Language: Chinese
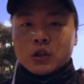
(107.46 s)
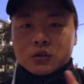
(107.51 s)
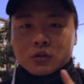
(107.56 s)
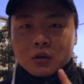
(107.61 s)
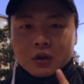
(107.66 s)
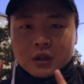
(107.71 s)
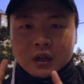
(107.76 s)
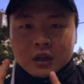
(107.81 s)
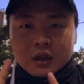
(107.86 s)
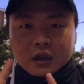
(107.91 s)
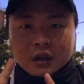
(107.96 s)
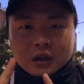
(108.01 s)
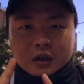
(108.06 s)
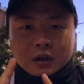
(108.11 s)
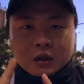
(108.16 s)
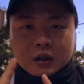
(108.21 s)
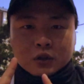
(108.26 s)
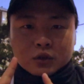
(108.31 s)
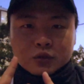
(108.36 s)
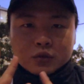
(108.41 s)
做
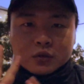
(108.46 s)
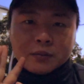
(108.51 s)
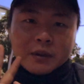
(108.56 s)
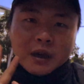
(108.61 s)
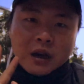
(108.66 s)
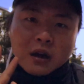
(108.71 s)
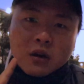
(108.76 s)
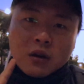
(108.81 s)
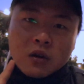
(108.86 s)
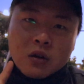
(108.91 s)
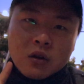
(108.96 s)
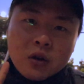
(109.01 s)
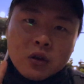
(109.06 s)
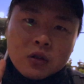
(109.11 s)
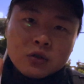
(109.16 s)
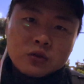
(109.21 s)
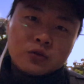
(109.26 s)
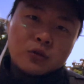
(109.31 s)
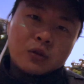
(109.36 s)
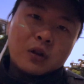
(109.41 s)
了图表，
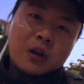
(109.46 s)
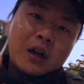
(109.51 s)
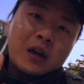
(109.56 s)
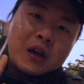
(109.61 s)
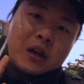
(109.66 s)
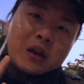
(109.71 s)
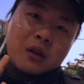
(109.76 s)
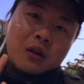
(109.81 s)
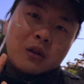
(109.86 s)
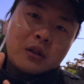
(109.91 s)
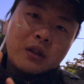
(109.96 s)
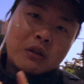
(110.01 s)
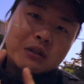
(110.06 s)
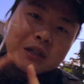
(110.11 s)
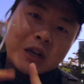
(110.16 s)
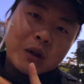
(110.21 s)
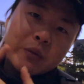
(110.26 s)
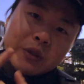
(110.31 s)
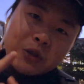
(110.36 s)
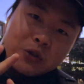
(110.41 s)
做了调
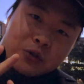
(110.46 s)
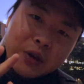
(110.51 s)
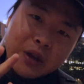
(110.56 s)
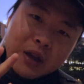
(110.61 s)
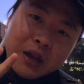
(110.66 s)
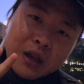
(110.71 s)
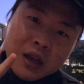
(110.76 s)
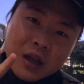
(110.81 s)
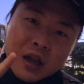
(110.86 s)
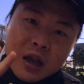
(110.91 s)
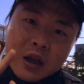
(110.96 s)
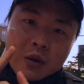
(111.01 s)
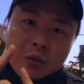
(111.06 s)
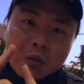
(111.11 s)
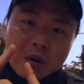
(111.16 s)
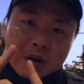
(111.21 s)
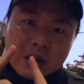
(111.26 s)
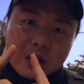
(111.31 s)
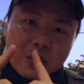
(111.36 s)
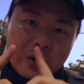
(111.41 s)
查问卷，
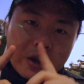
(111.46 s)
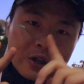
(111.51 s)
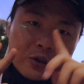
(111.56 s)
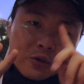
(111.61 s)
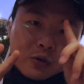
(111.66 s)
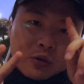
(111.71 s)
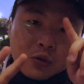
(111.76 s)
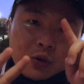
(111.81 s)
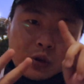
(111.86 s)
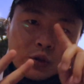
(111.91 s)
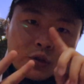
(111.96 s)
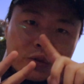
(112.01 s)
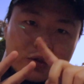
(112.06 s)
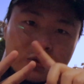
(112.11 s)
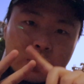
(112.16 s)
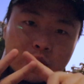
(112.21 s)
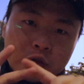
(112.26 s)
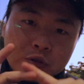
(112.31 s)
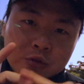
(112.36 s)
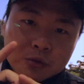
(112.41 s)
晚上回回去
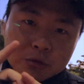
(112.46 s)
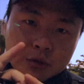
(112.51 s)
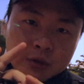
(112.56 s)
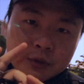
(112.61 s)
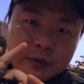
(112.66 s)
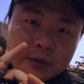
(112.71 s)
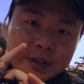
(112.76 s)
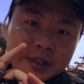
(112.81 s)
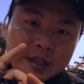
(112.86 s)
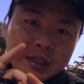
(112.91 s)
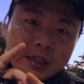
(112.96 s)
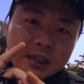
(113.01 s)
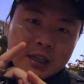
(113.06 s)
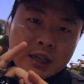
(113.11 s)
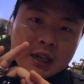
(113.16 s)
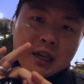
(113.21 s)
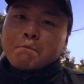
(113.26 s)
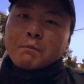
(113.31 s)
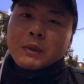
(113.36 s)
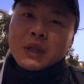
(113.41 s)
做数据分析。
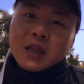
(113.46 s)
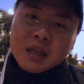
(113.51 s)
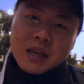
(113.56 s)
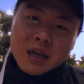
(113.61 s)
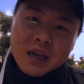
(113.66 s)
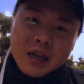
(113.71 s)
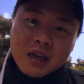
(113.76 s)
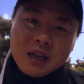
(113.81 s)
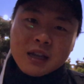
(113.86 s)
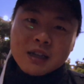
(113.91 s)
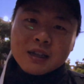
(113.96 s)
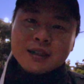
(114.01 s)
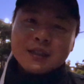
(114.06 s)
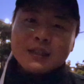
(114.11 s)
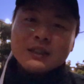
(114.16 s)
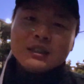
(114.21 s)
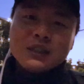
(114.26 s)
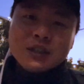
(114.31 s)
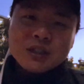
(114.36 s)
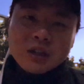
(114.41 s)
明天
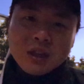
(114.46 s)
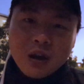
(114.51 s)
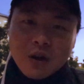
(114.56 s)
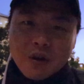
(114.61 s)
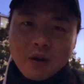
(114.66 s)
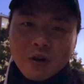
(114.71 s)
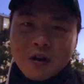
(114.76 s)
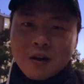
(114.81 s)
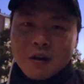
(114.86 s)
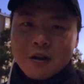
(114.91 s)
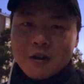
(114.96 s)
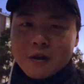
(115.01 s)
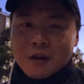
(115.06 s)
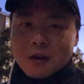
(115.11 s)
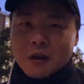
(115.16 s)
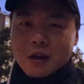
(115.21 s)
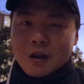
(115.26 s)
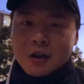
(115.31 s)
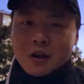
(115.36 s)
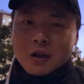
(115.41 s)
星期六，
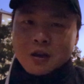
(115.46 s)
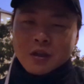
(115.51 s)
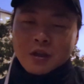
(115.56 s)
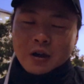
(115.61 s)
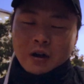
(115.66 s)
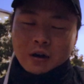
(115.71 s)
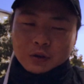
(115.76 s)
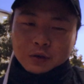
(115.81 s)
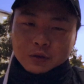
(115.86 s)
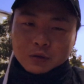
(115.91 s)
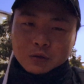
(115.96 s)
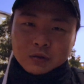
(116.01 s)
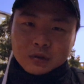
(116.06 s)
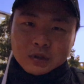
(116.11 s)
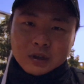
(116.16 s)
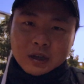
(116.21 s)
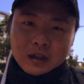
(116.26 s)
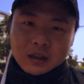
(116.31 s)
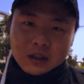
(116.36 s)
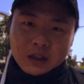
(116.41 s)
要
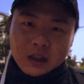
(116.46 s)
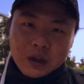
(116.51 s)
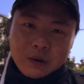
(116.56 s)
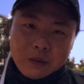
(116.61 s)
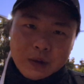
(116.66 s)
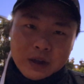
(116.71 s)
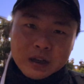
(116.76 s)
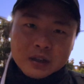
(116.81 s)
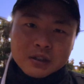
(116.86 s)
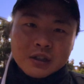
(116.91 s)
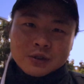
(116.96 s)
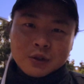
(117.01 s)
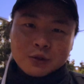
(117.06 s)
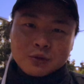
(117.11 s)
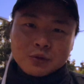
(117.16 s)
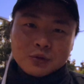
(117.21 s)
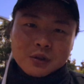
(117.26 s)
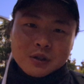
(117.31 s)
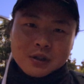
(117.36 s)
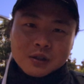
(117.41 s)
跟另外一个
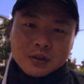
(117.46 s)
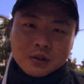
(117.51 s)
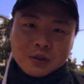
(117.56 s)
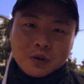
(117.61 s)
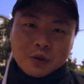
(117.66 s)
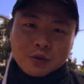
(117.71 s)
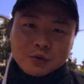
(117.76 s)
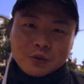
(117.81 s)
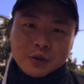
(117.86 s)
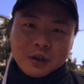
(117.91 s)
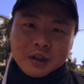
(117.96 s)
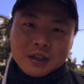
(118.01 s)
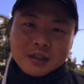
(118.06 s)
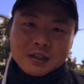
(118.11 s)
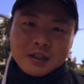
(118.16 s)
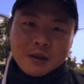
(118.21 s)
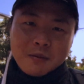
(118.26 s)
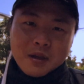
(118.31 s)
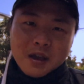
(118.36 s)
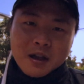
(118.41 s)
小组的同学
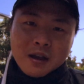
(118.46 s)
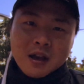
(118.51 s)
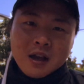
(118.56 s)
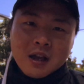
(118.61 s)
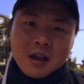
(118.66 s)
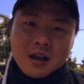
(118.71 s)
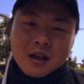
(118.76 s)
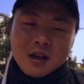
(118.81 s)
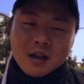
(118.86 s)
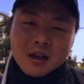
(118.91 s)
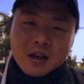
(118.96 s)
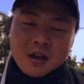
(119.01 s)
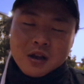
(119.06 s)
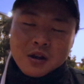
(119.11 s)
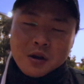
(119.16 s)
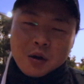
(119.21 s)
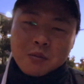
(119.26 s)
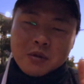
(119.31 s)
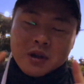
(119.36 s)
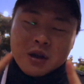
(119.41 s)
见面，
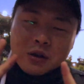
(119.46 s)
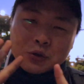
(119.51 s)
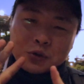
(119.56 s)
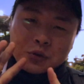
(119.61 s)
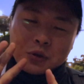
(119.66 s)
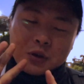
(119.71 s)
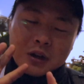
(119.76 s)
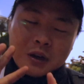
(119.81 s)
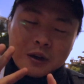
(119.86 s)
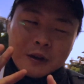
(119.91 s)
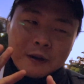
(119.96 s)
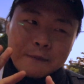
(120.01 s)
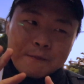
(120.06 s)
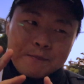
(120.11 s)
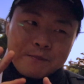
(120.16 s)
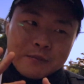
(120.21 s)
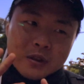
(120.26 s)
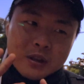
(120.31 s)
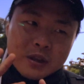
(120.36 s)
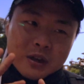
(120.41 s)
我们要做
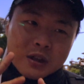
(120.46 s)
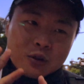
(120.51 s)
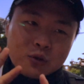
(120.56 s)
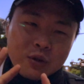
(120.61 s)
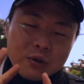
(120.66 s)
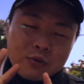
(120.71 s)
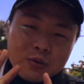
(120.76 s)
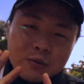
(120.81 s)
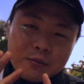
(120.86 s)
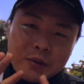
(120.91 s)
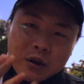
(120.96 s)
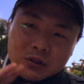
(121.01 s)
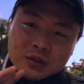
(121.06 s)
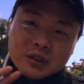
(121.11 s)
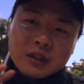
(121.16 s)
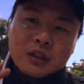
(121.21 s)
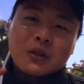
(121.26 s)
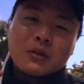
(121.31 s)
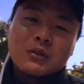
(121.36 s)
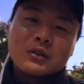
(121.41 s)
一个关于
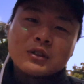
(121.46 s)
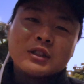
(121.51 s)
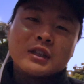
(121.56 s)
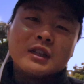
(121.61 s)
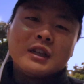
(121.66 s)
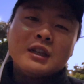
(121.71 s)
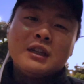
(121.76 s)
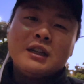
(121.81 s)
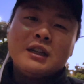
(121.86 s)
boss 的东西。